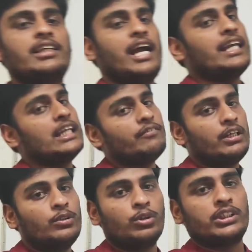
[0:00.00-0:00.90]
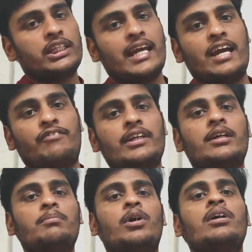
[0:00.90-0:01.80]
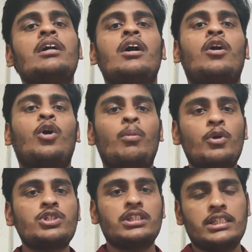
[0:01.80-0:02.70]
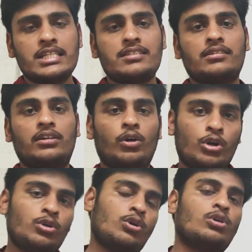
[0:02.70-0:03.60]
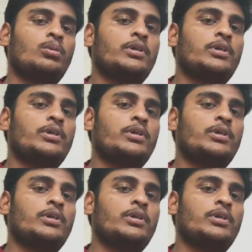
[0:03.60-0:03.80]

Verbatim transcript: कि आइगन वैल्यू होती क्या है फिर हम होमोजेनियस और नॉन